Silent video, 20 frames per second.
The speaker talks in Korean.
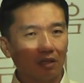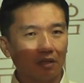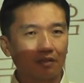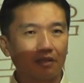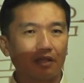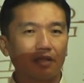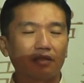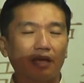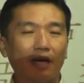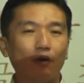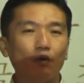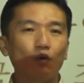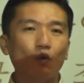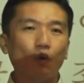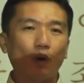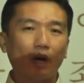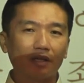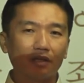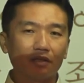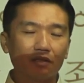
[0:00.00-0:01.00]
이제 사울
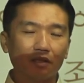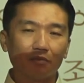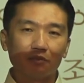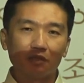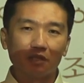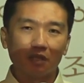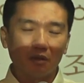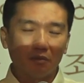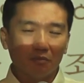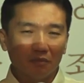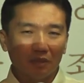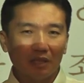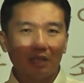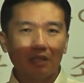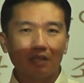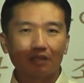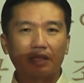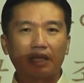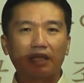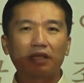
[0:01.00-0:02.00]
왕은 점점
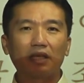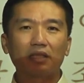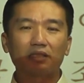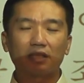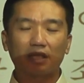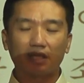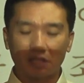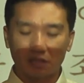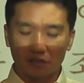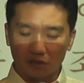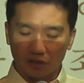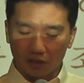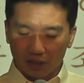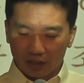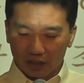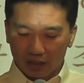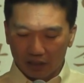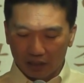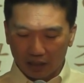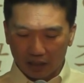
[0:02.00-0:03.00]
자기의 자리에서
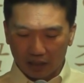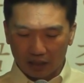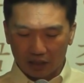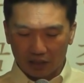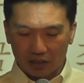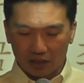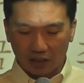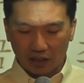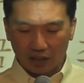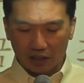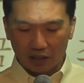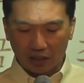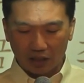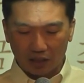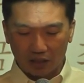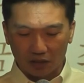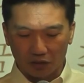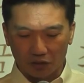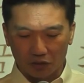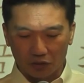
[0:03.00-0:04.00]
이탈하기
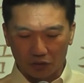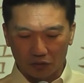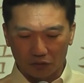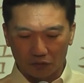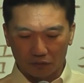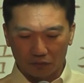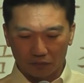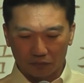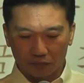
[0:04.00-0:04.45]
시작했다라는 것이죠.